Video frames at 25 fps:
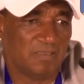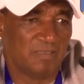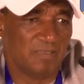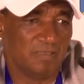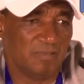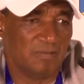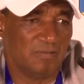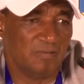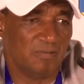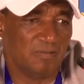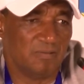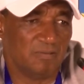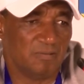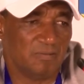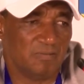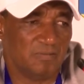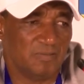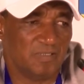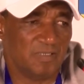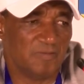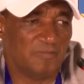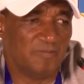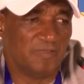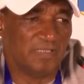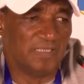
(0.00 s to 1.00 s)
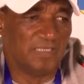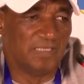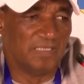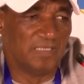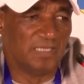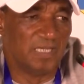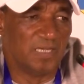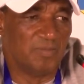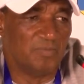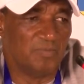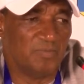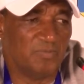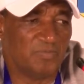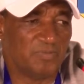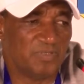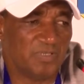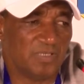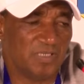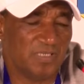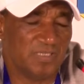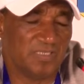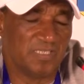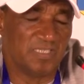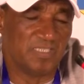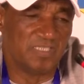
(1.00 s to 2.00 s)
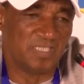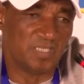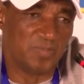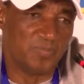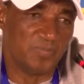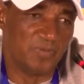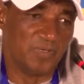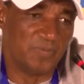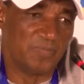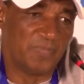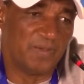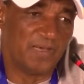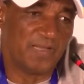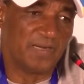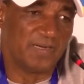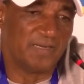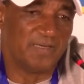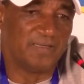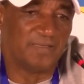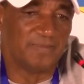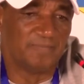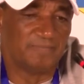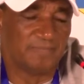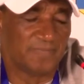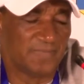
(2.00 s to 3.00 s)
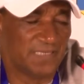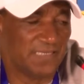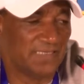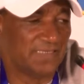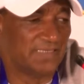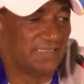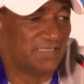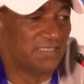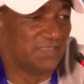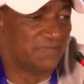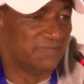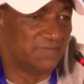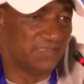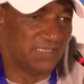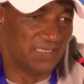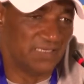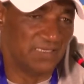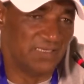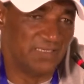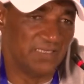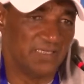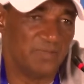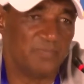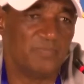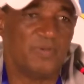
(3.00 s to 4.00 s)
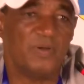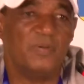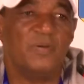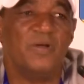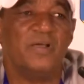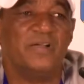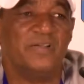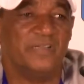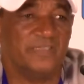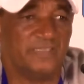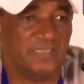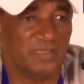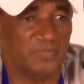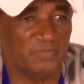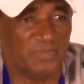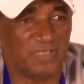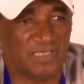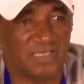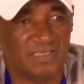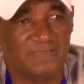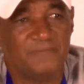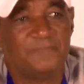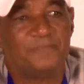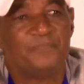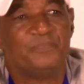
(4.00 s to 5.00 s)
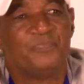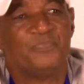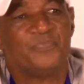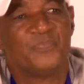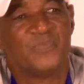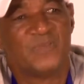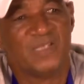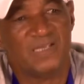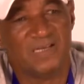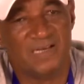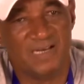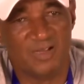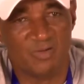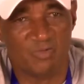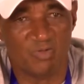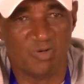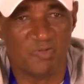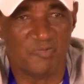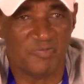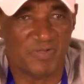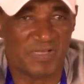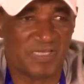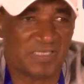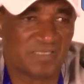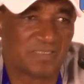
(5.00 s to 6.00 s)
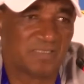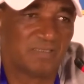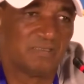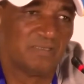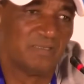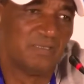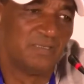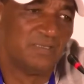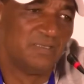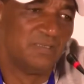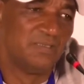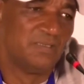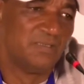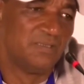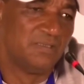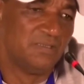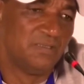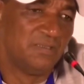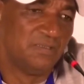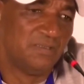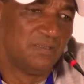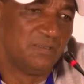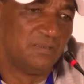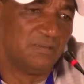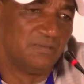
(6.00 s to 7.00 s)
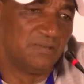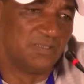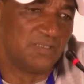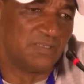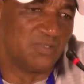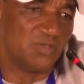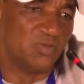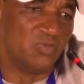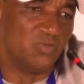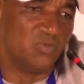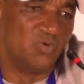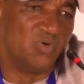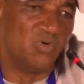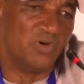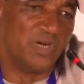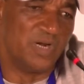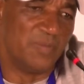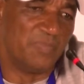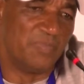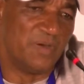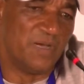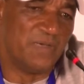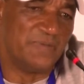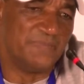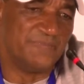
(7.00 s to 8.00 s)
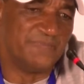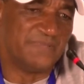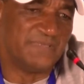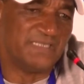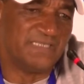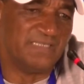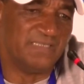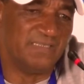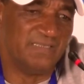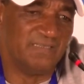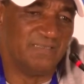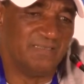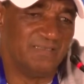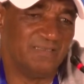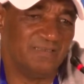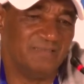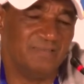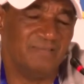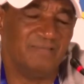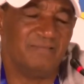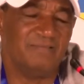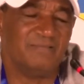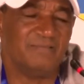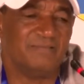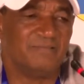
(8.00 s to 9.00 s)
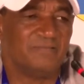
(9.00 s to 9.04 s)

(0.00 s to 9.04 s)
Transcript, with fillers: euh, nous avons quand même été surpris par euh, l'agressivité de l'équipe en, deuxième mi-temps et la confiance. Parce que nous, on n'a pas si